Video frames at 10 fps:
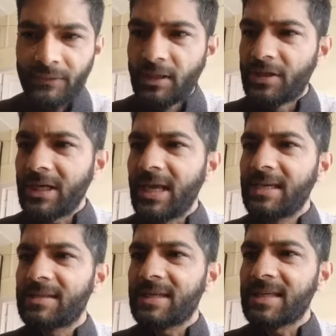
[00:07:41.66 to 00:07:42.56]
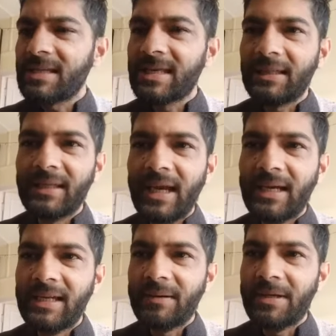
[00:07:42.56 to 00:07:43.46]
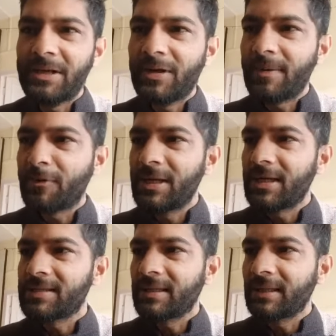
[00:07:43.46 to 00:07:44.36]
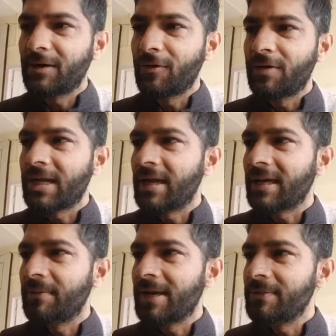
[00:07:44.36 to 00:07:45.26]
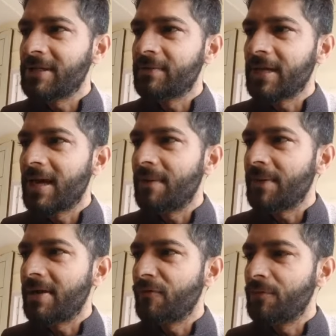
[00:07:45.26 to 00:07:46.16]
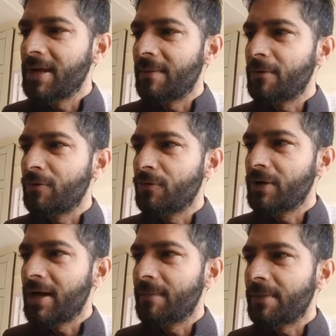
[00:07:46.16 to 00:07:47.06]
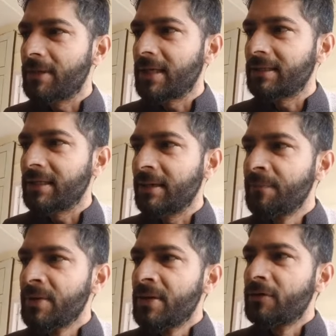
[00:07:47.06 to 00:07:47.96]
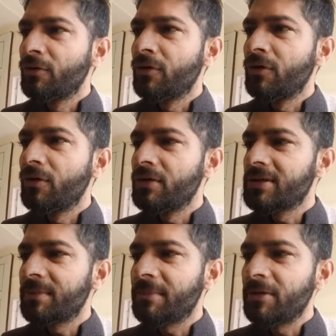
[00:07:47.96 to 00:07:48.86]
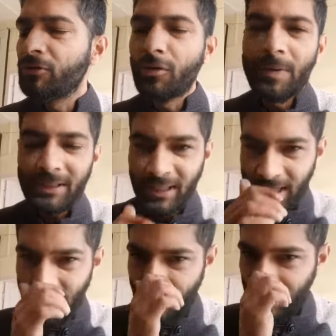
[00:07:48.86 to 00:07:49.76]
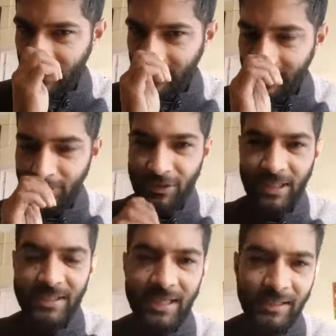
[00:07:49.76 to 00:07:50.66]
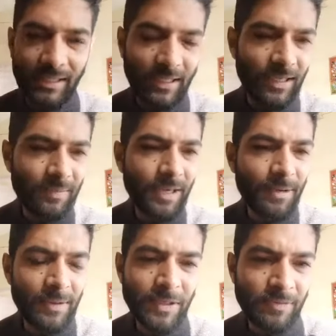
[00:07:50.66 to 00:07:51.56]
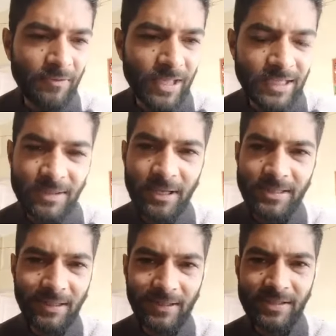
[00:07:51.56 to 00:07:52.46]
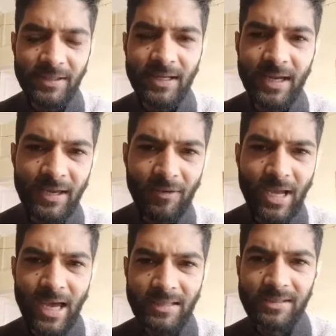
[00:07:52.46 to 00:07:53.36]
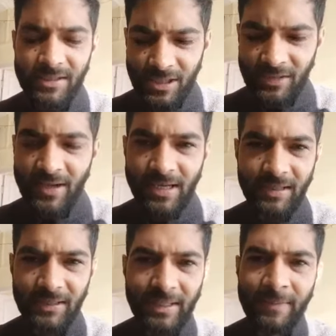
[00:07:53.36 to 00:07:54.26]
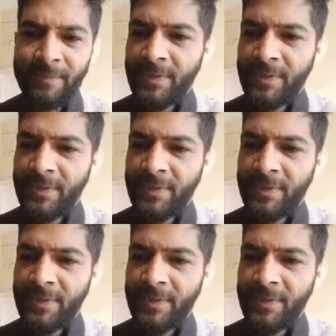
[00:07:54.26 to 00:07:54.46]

चलिए इसके साथ साथ ही अगली खबर की ओर आपको लेकर चलते हैं और क्या क्या हमारे बीच में यहां पर है वो भी आप लोगों को यहां पर बताते हैं तो जब हम दो बातें यहां पर कर दी उसी के साथ अभी हमारे बीच में विधानसभा का सत्र चल रहा है और आज शनिवार का दिन है